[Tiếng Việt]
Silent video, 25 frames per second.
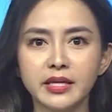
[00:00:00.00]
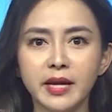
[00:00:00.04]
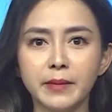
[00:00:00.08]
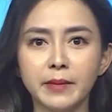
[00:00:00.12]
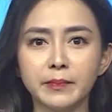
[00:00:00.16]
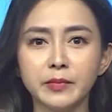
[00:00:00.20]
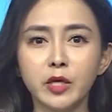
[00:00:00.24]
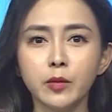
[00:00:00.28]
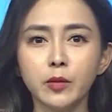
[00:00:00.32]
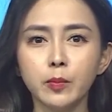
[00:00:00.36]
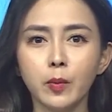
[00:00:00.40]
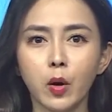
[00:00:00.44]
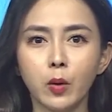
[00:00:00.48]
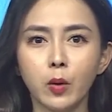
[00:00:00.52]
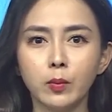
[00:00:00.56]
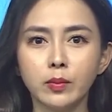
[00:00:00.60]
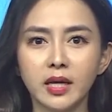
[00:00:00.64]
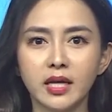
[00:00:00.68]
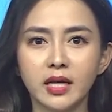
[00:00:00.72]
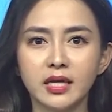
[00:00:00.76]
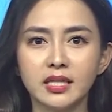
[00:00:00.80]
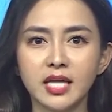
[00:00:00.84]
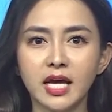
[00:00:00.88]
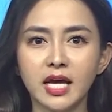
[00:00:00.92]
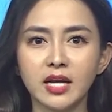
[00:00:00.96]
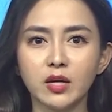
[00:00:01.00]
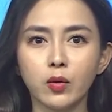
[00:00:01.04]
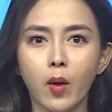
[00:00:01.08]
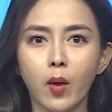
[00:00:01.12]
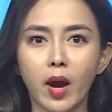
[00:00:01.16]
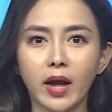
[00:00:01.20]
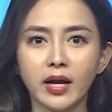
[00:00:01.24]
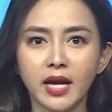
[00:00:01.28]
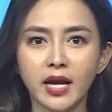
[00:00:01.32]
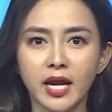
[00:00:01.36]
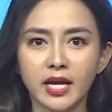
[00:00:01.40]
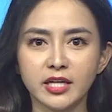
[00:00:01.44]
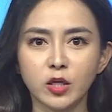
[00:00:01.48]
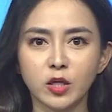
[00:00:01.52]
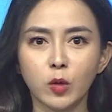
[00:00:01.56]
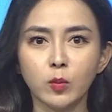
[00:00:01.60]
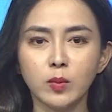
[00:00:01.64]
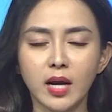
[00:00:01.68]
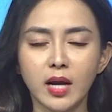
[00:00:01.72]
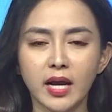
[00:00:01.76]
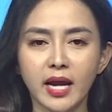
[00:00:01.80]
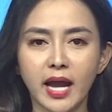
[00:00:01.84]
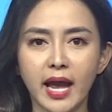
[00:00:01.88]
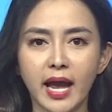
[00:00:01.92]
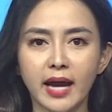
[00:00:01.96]
nhằm giúp ổn định thanh khoản hệ
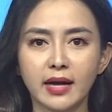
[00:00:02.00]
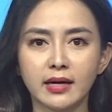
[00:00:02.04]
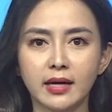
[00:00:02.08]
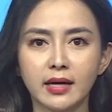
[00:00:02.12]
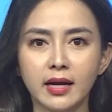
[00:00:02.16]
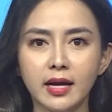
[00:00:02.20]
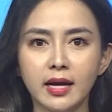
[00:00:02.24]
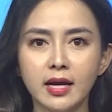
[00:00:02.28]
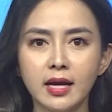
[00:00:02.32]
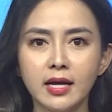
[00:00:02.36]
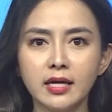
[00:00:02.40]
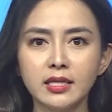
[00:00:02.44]
thống ngân hàng.